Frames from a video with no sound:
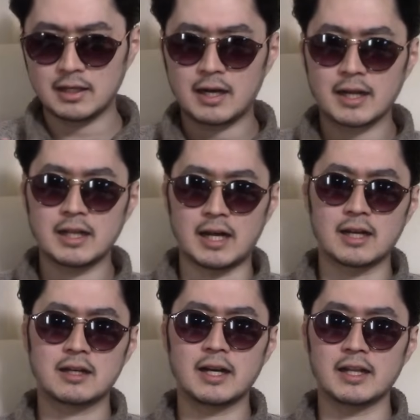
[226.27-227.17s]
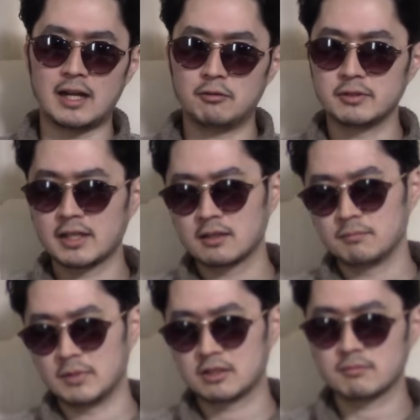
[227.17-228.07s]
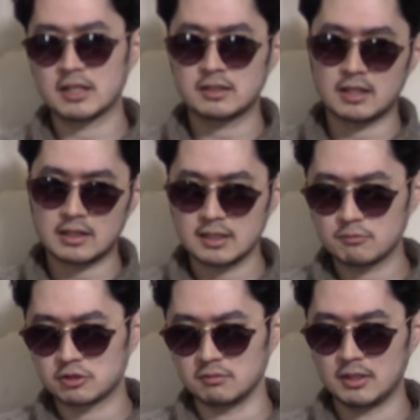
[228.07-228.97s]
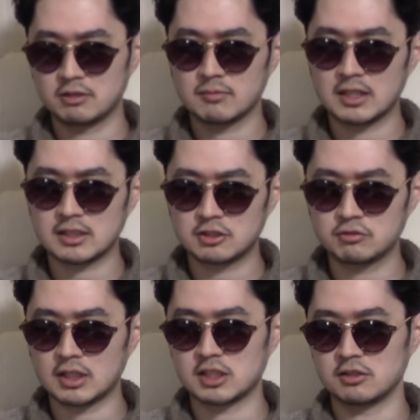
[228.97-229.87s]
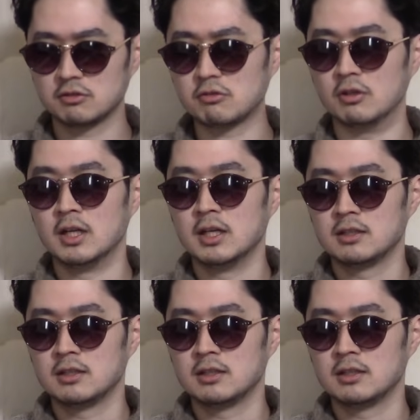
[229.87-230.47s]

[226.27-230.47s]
彼ら彼らね恵まれた金持ちの恵まれた人たちの